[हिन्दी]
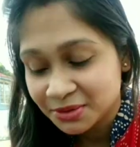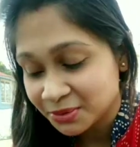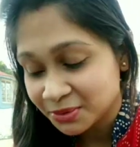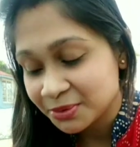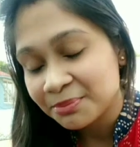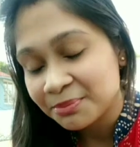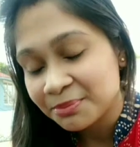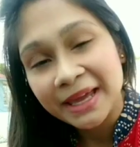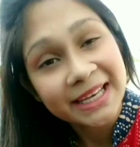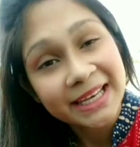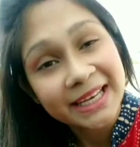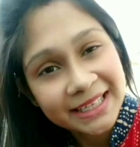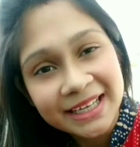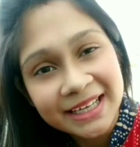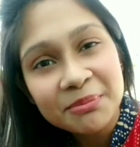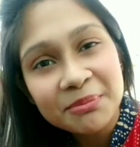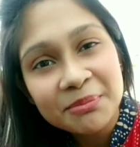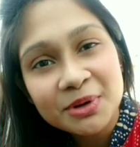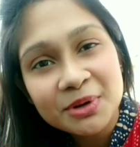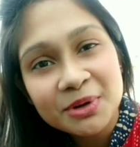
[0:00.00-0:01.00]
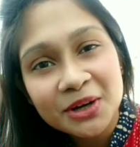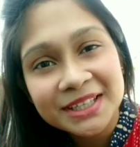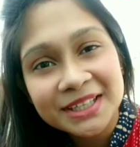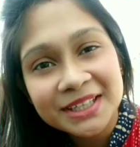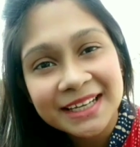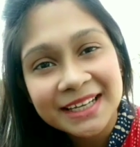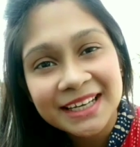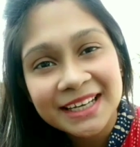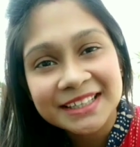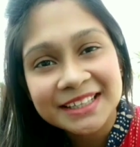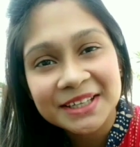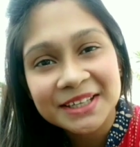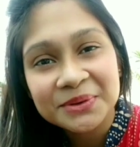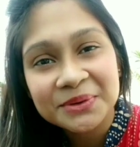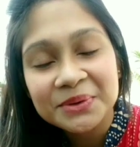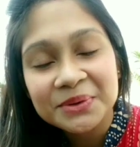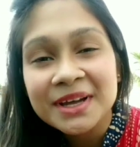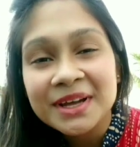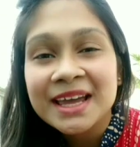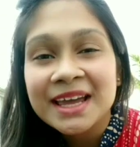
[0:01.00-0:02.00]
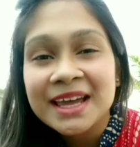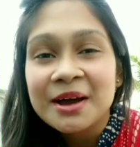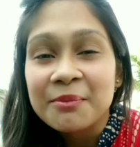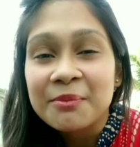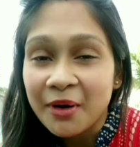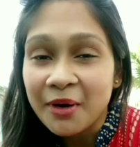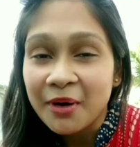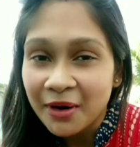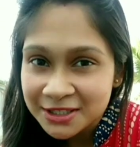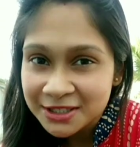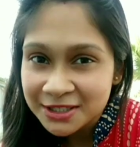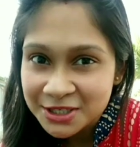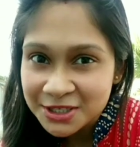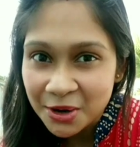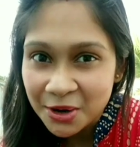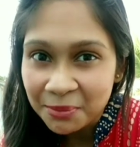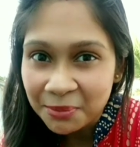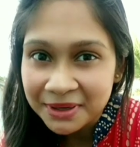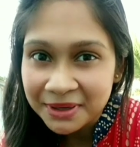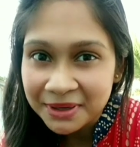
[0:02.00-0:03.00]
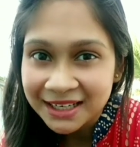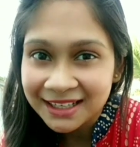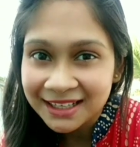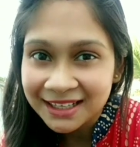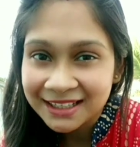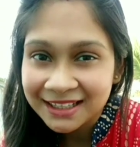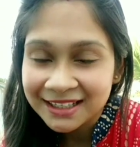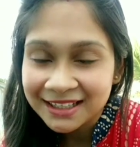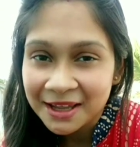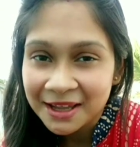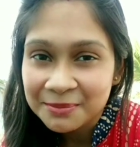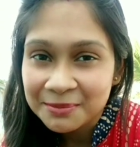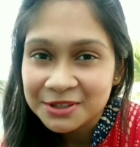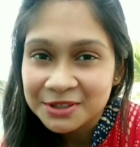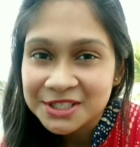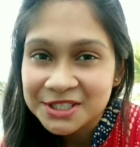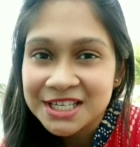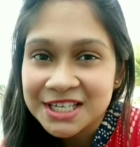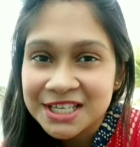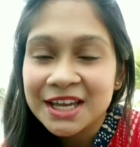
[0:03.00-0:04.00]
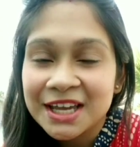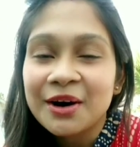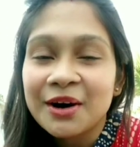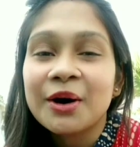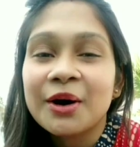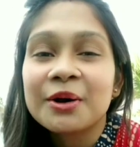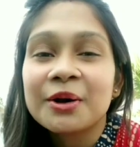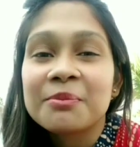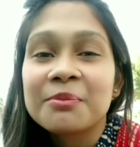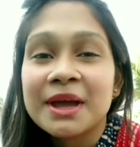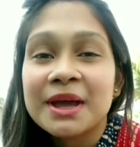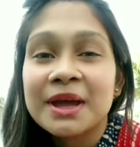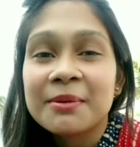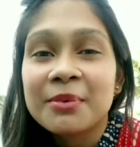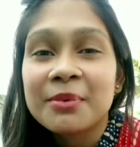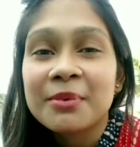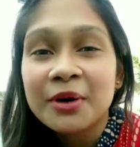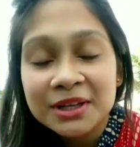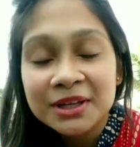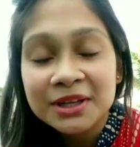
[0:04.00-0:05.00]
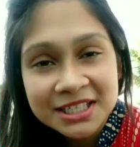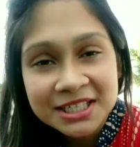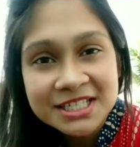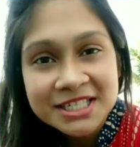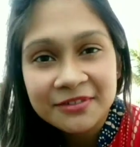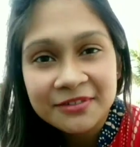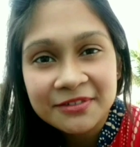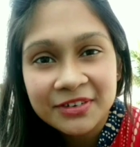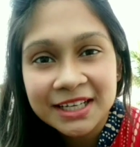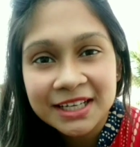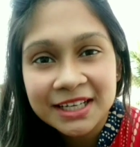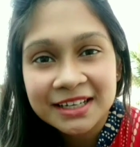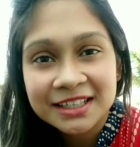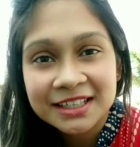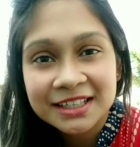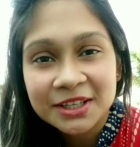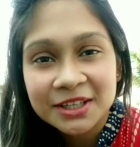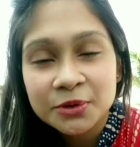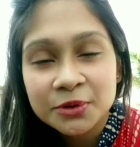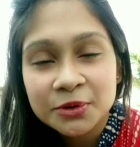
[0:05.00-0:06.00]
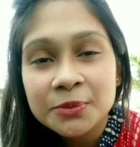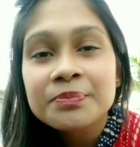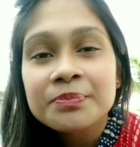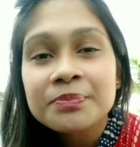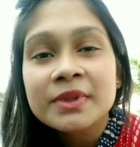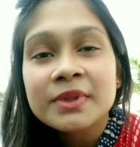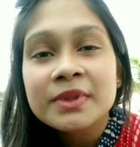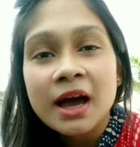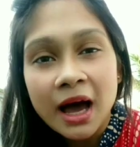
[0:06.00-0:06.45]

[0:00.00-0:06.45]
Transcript: तो मैं इनका ब्लॉग देख लेती हूँ बहुत स्ट्रांग बना देता है मुझे और मैं बहुत अच्छा फील करती हूँ